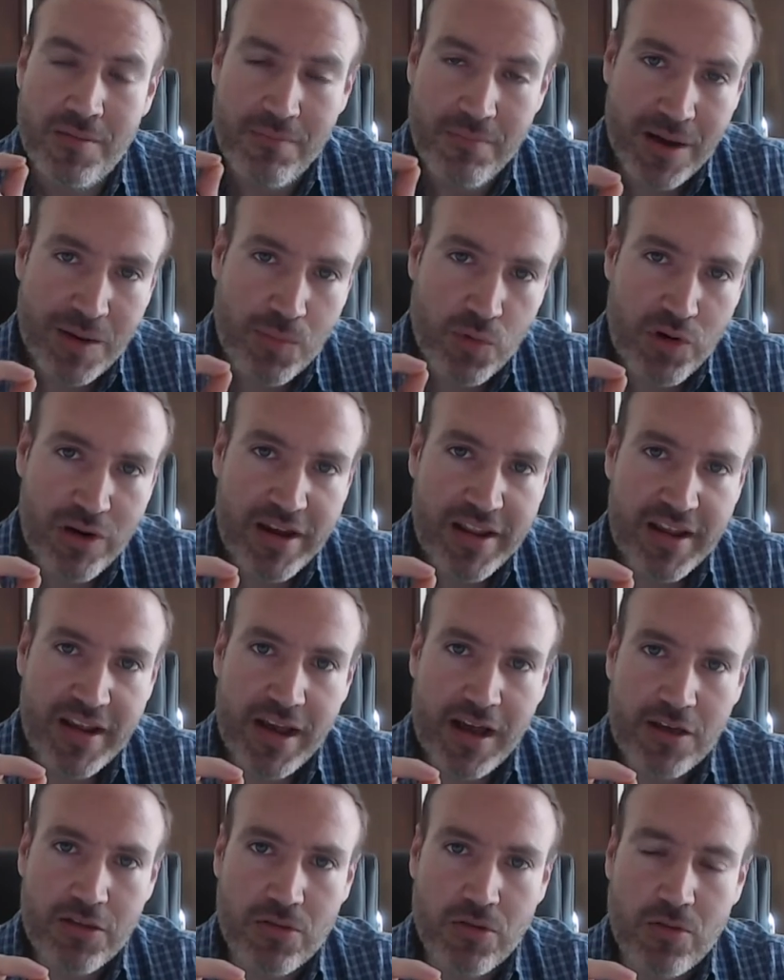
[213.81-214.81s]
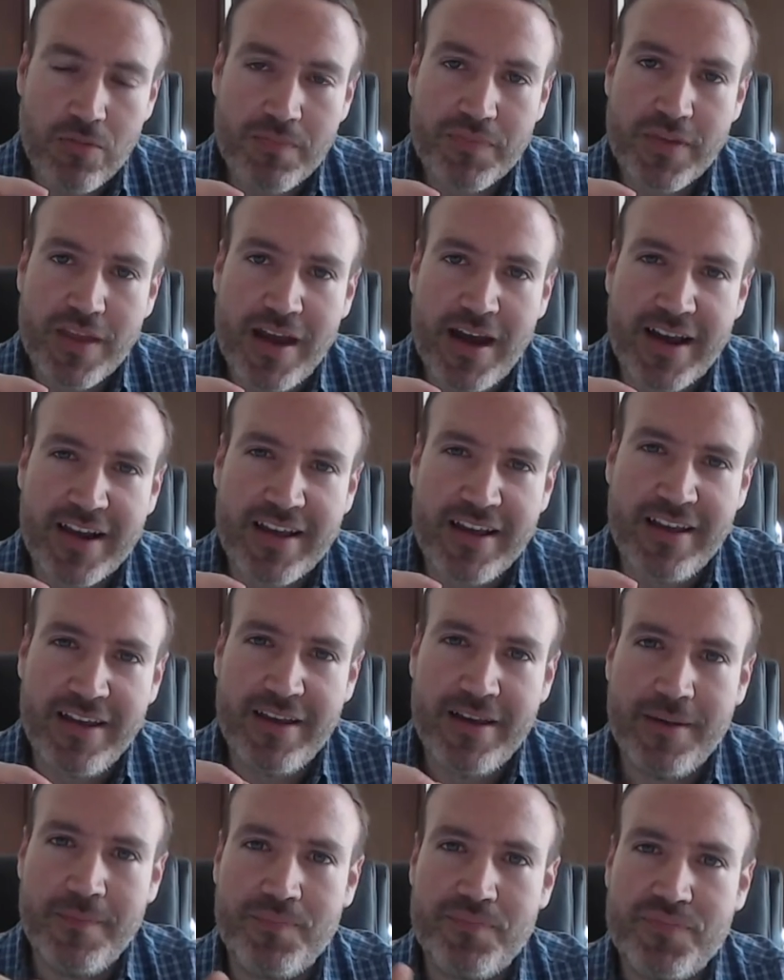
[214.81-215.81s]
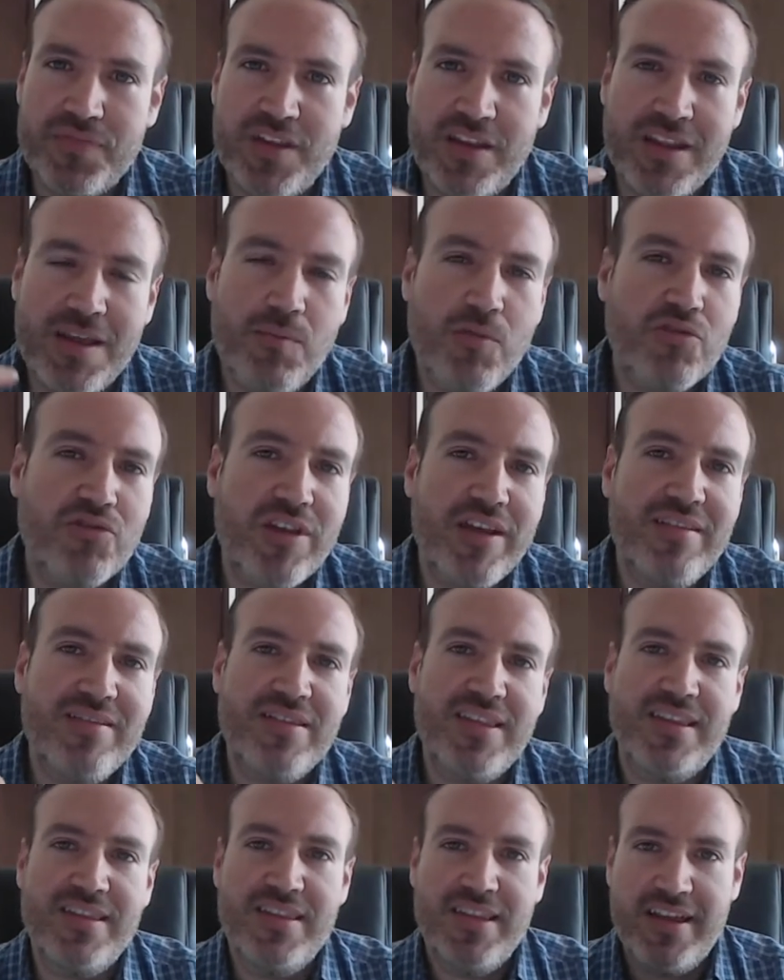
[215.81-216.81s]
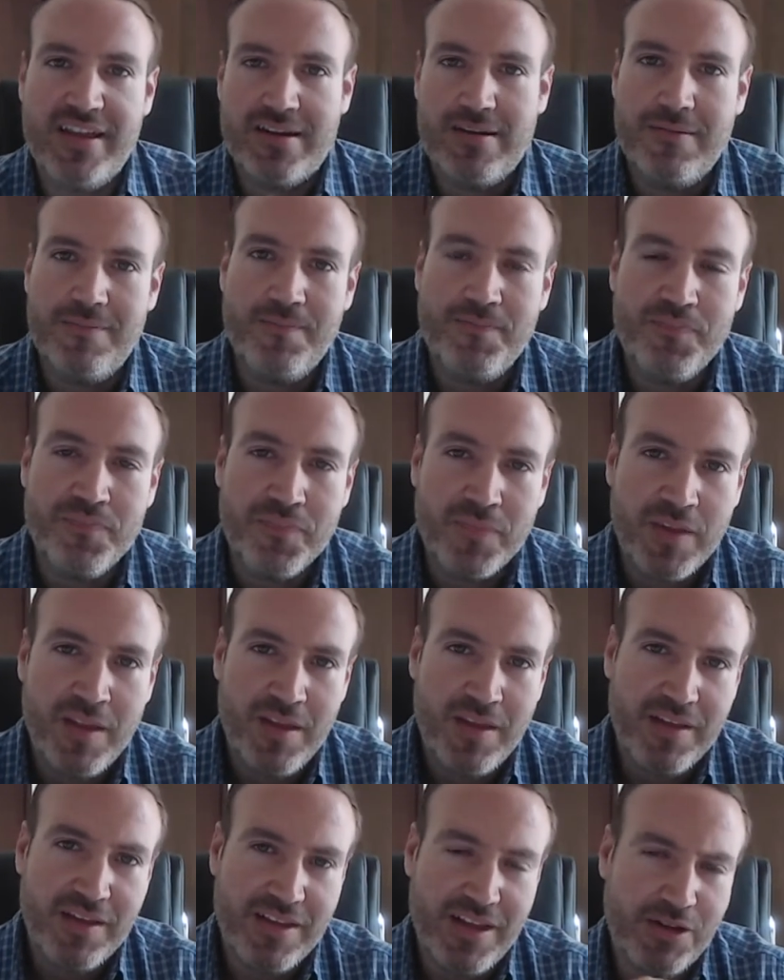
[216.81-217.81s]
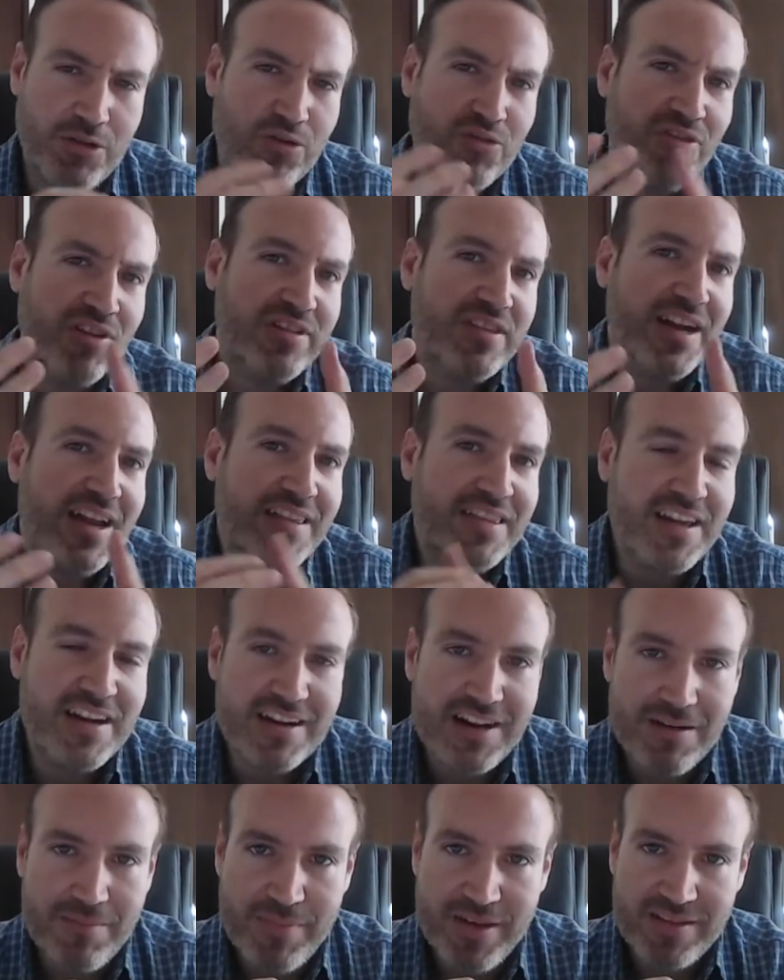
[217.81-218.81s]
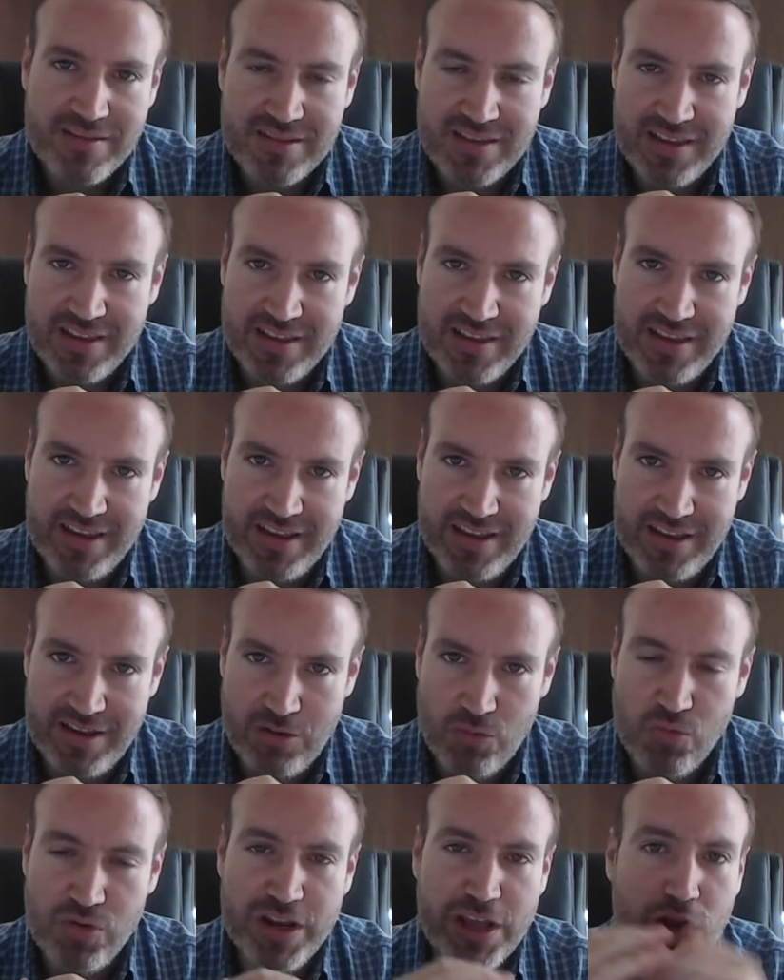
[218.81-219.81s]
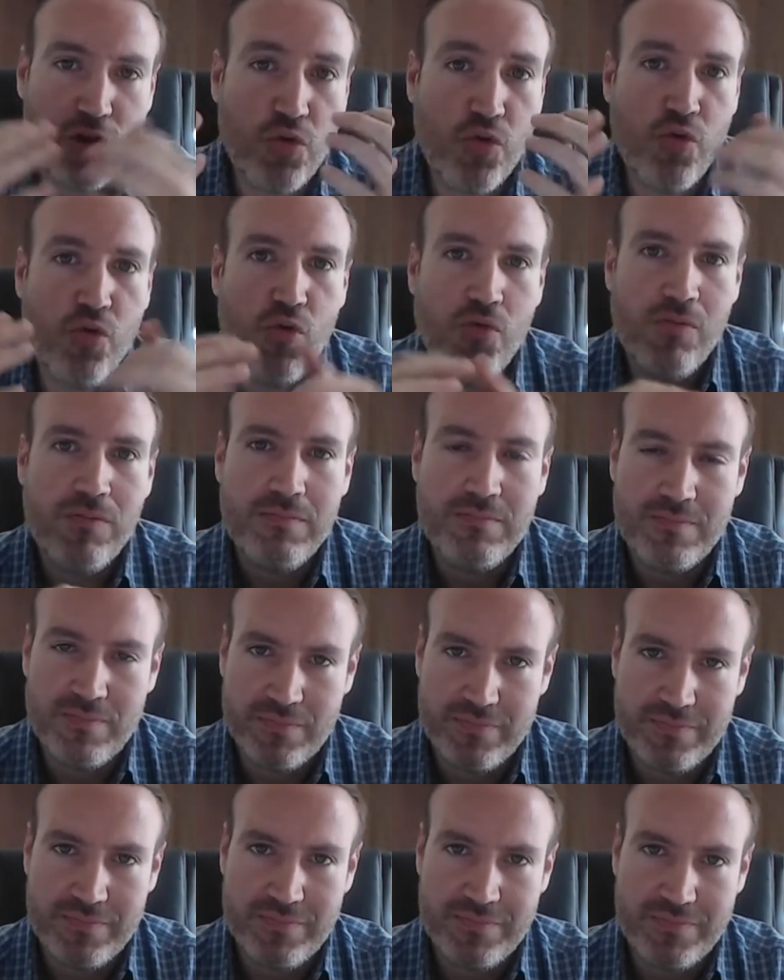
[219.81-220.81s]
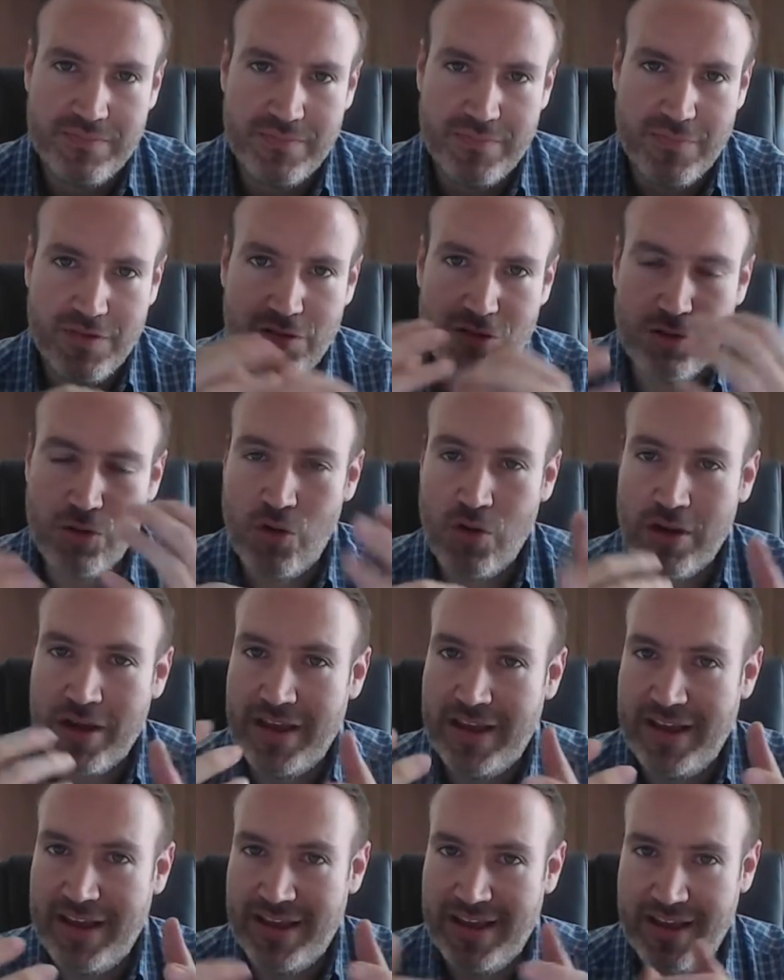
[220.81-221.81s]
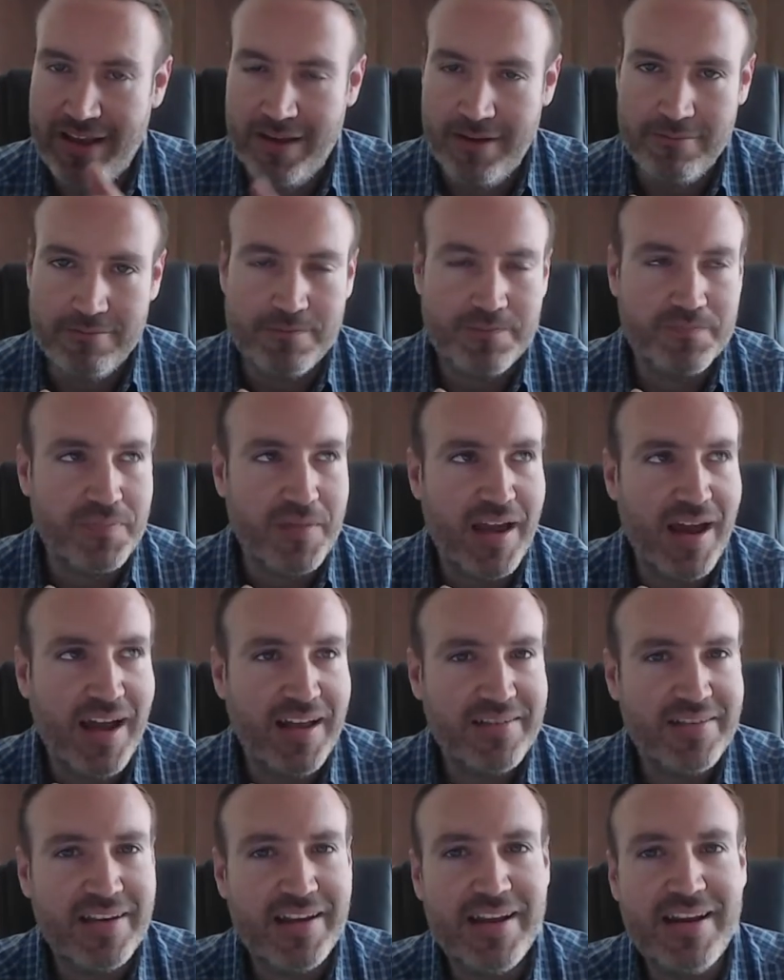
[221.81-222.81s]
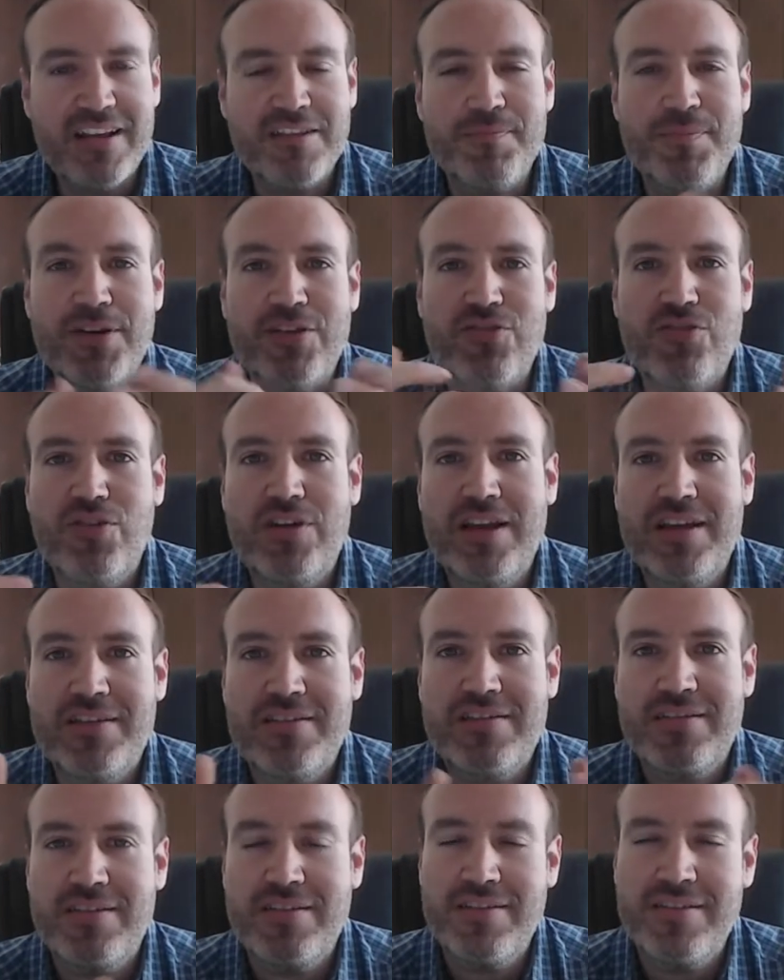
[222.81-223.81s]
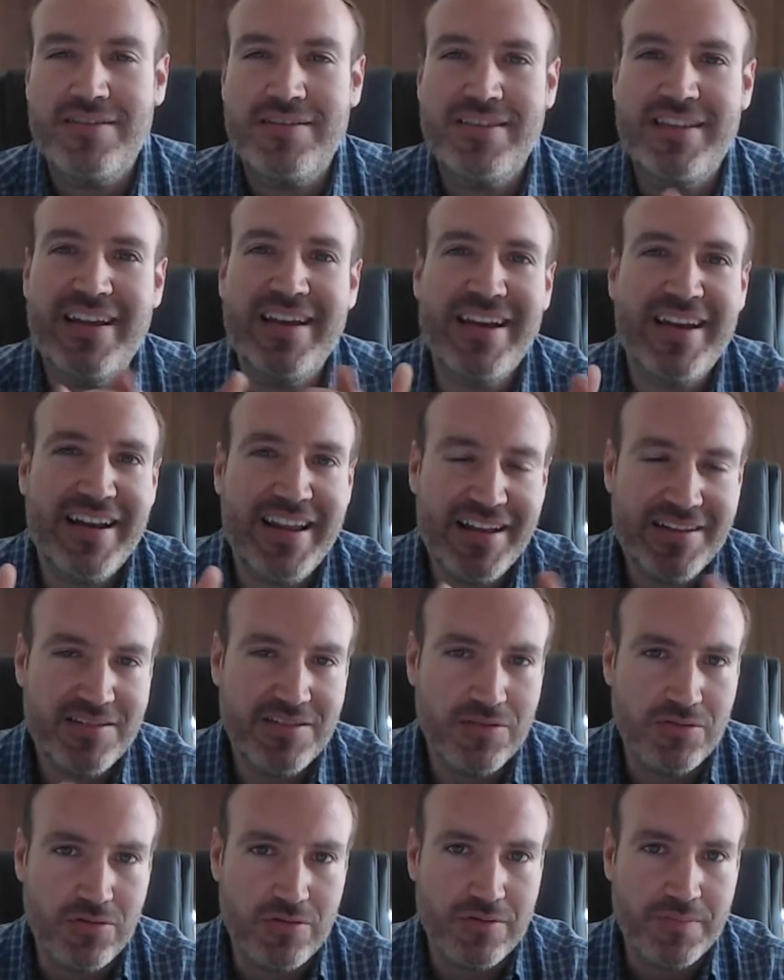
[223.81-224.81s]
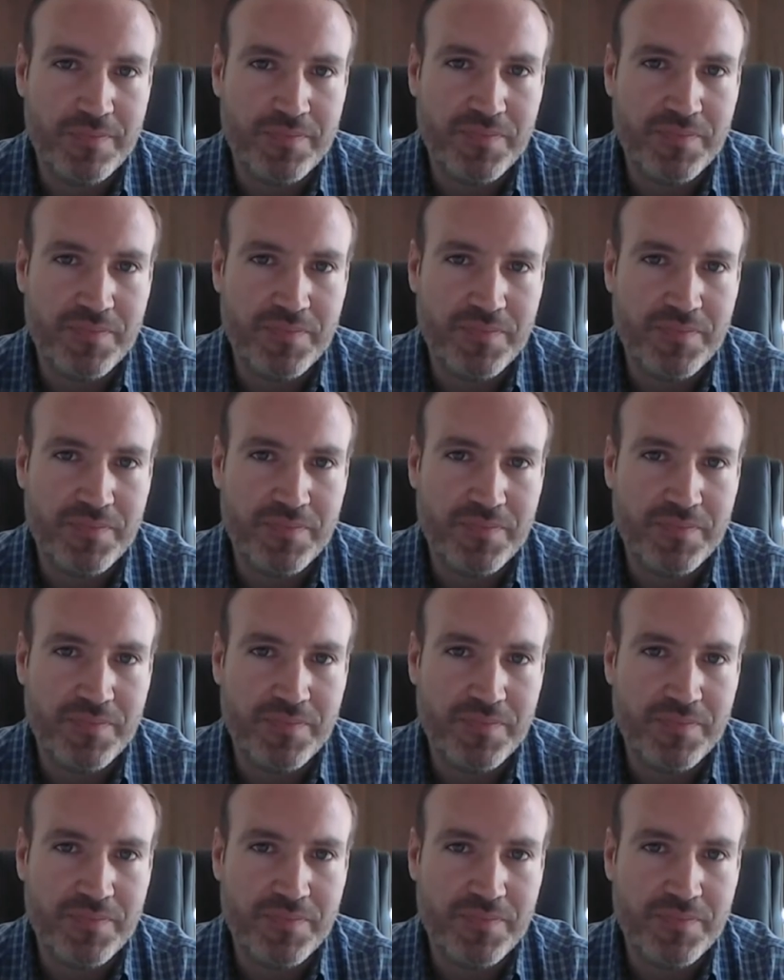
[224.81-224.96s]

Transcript: va muy ligado a que tenemos que entender que no se trata realmente de un IQ lo que hace que las personas tengan éxito.